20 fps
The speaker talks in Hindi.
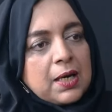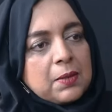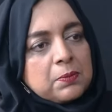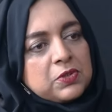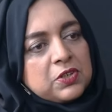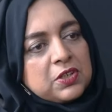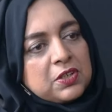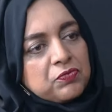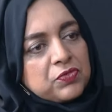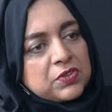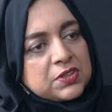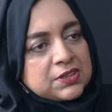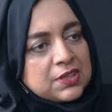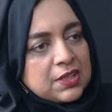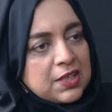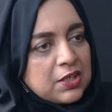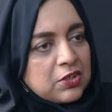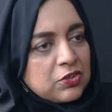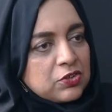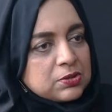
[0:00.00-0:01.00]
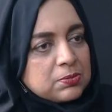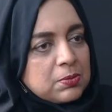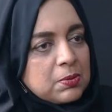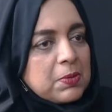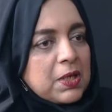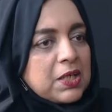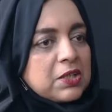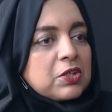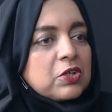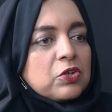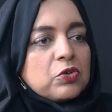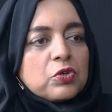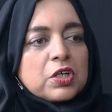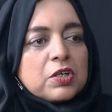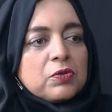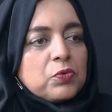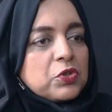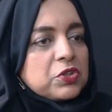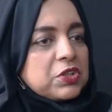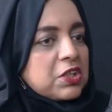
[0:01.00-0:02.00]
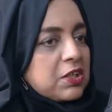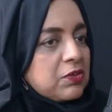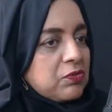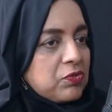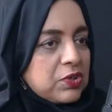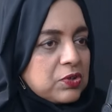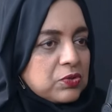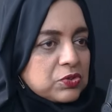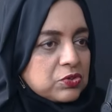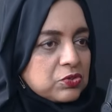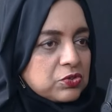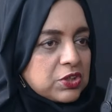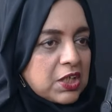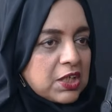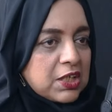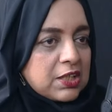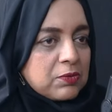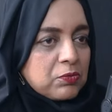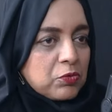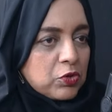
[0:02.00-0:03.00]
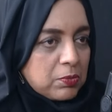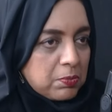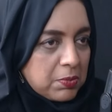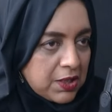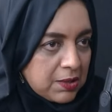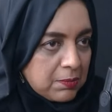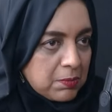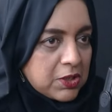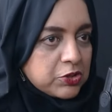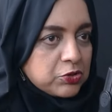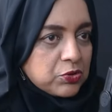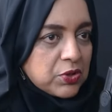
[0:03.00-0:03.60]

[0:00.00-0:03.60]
आप डिफरेंट सिनेरियोज में बात करोगे वो तो कन्फ्यूज हो जाएंगे दे वोंट बी एबल